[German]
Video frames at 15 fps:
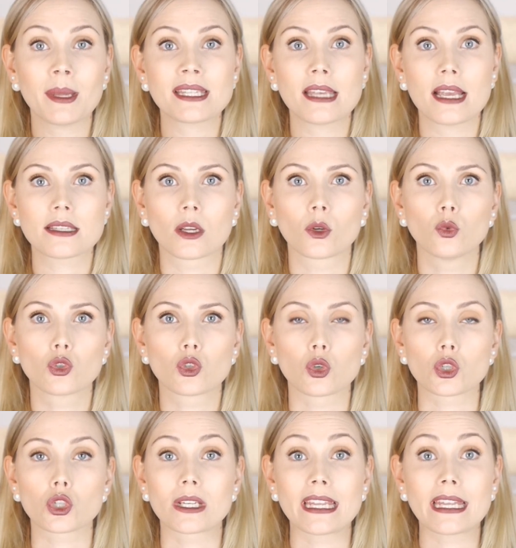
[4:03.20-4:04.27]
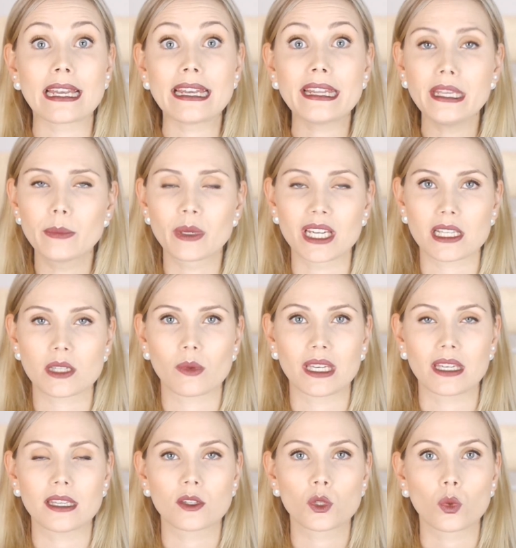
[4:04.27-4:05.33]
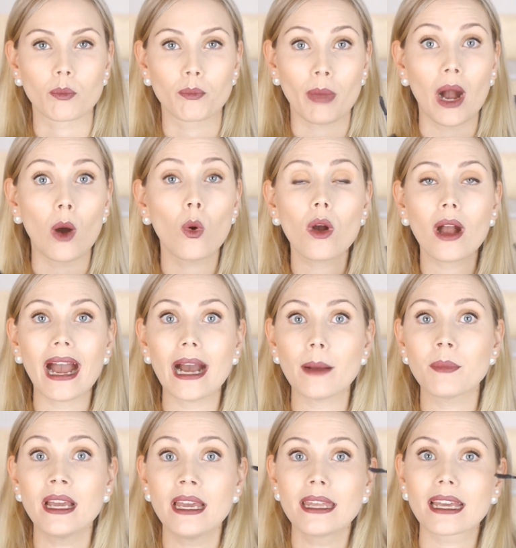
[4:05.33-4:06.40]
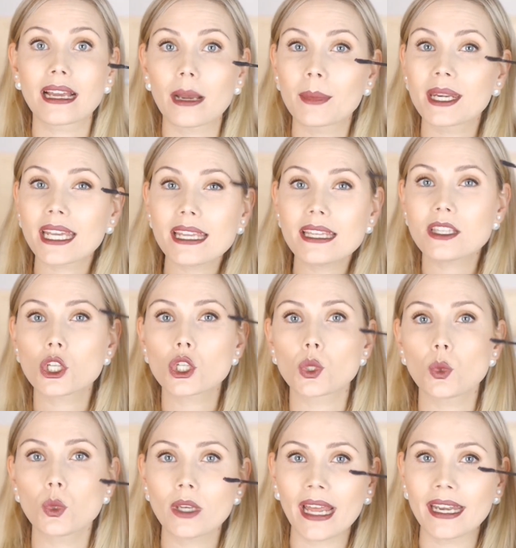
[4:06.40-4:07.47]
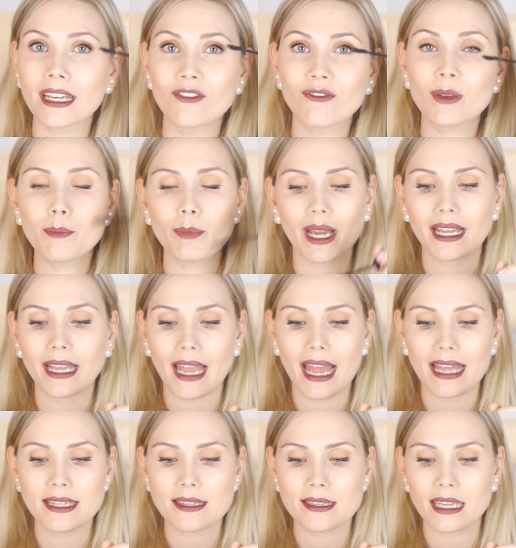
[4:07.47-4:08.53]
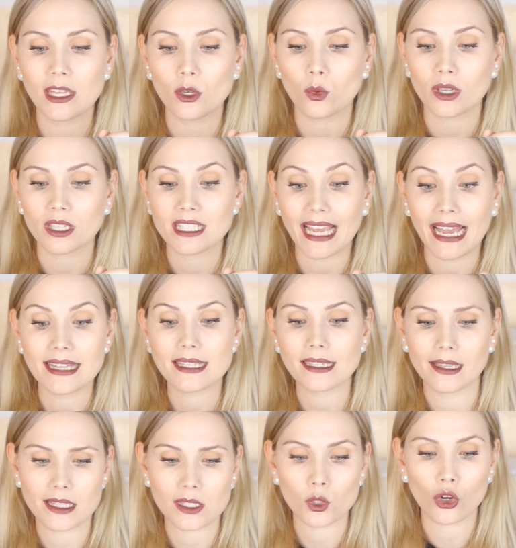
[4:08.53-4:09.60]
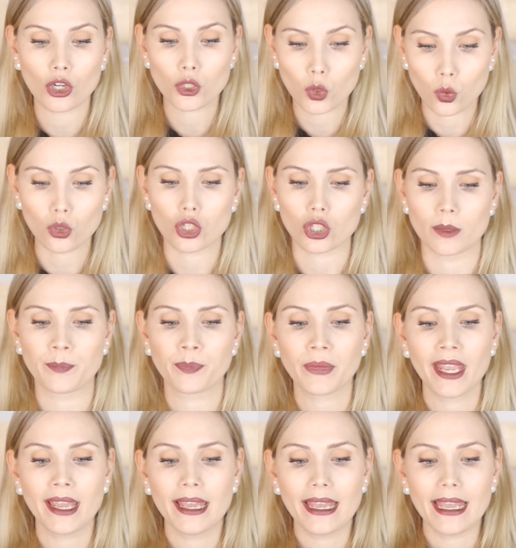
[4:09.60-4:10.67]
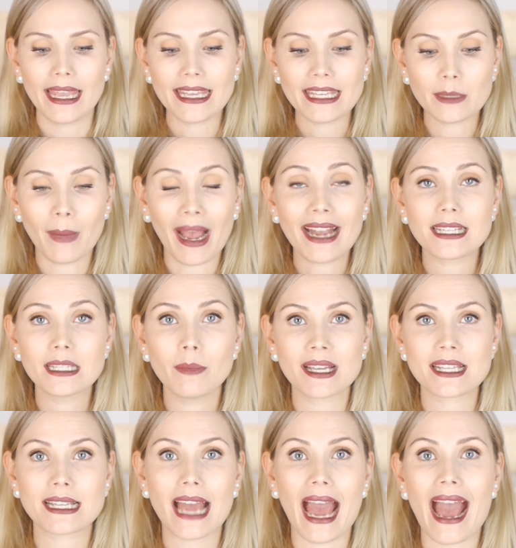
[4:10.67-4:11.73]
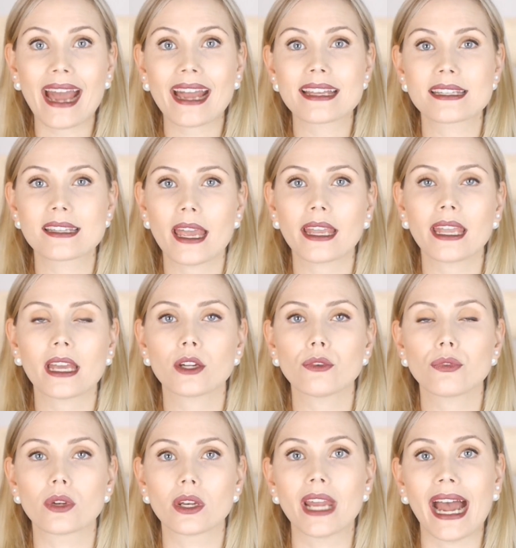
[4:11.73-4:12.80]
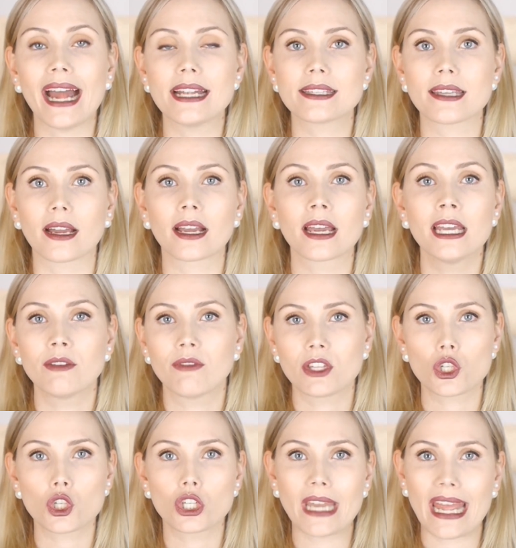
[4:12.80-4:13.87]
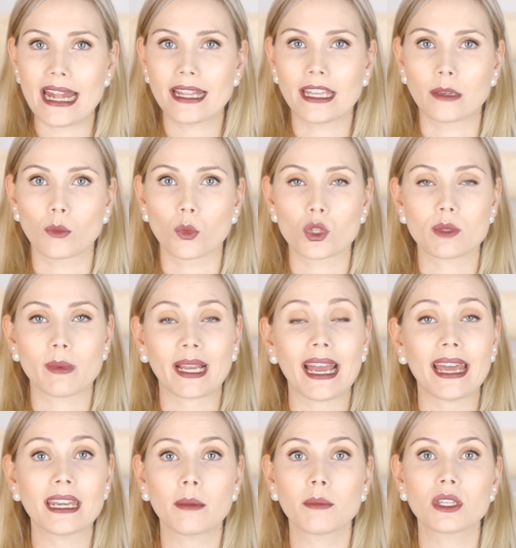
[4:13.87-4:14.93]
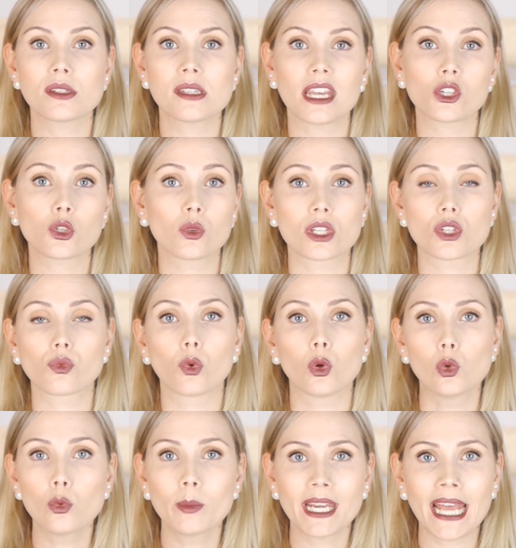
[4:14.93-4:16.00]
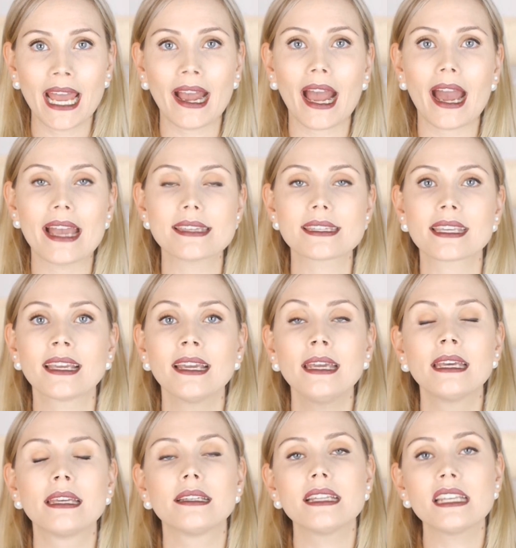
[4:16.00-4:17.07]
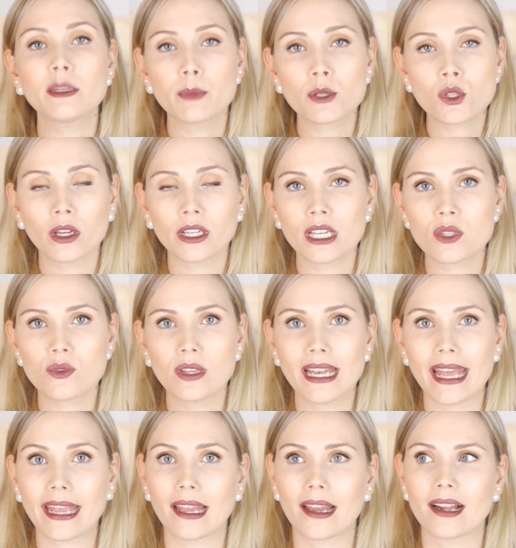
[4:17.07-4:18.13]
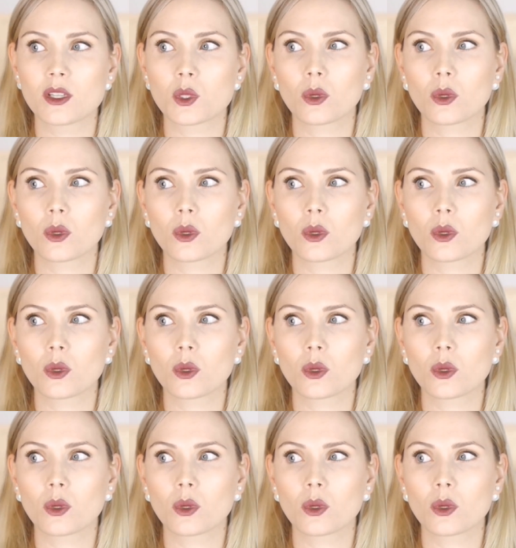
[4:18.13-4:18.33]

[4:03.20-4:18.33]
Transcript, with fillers: ich, kann man sehr, sehr gut tuschen. Ich liebe das, wenn die so einen Bauch haben. Dann kann man richtig schön an den Wimpernkranz gehen und ganz, ganz toll tuschen. Ich mag die Mascara sehr gerne für den Alltag, wenn es schnell gehen muss. Man kann damit sehr schönes Volumen erreichen, nicht besonders viel Länge,